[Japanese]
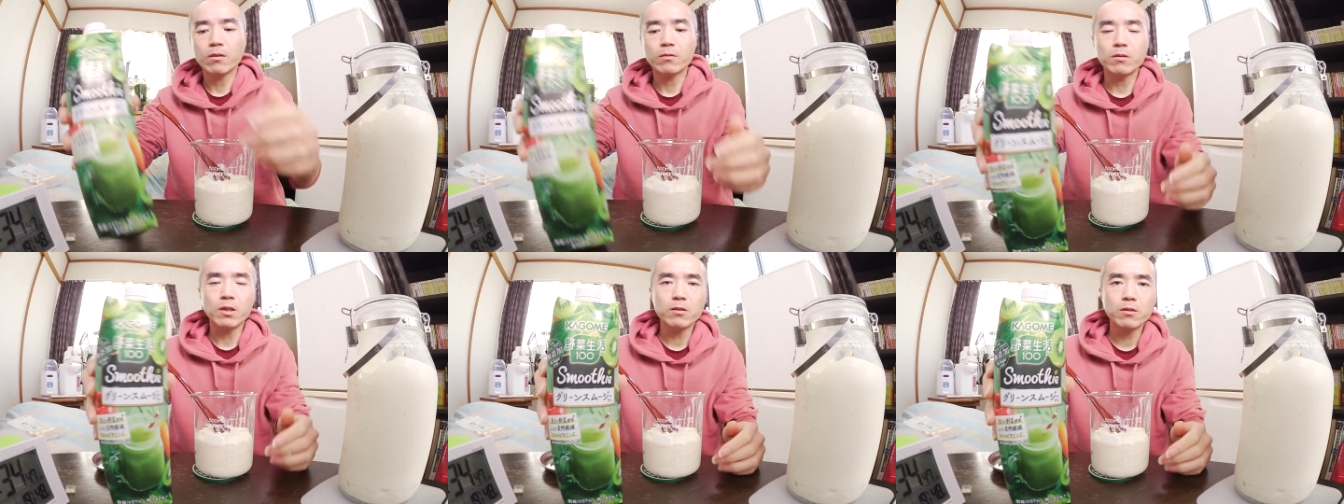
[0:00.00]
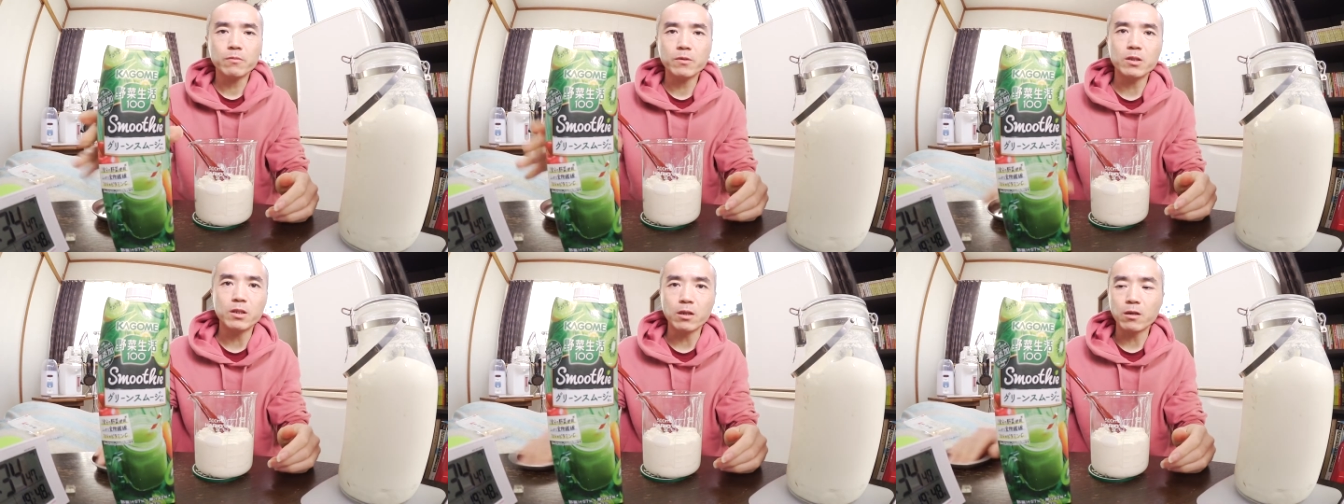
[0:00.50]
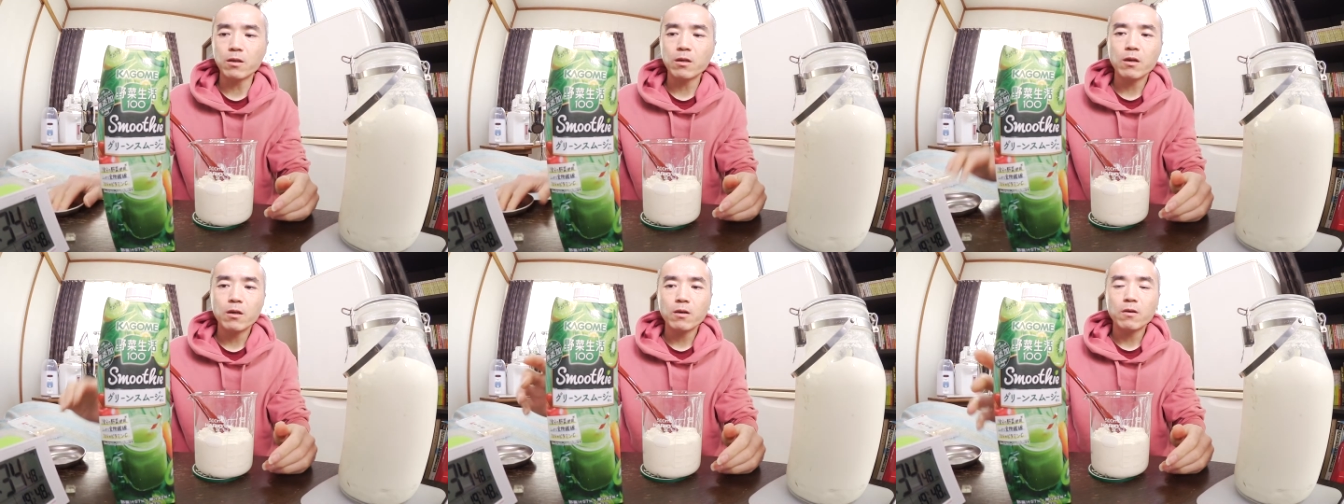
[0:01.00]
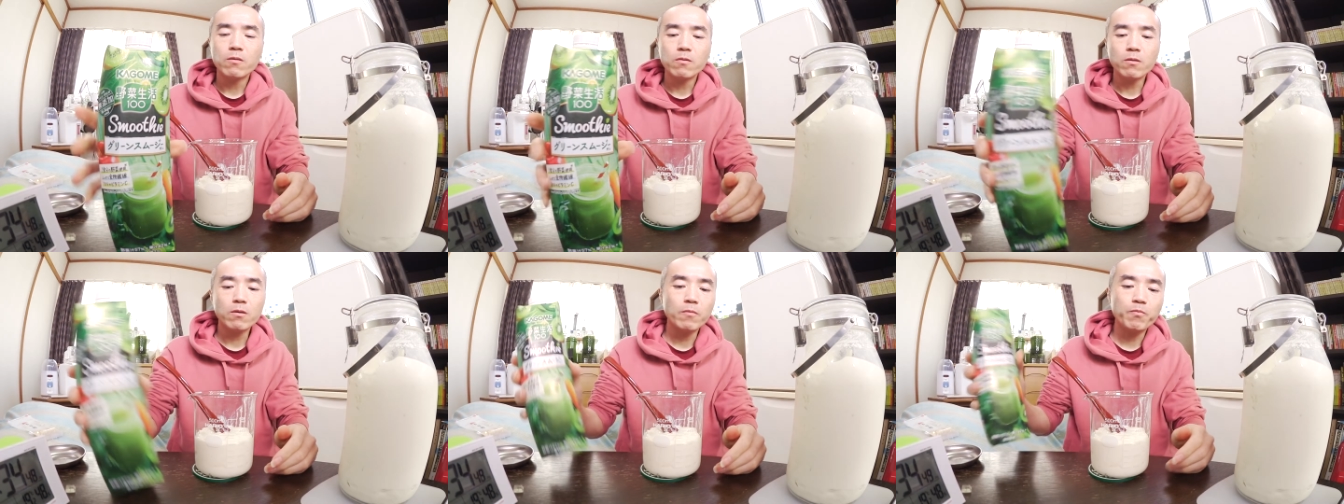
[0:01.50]

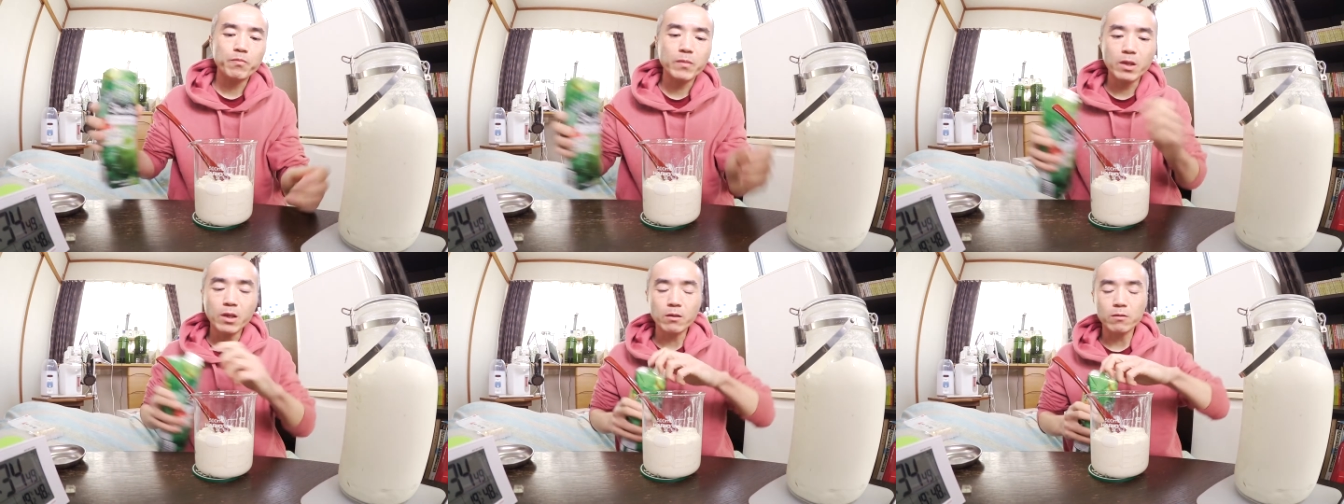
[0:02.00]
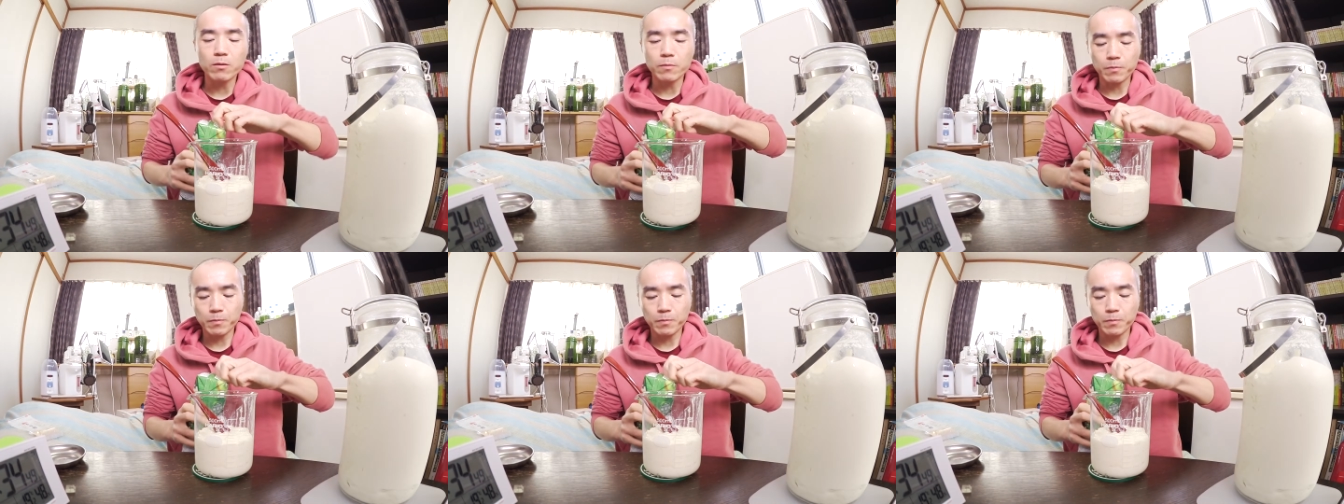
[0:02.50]
グリーンスムージーを200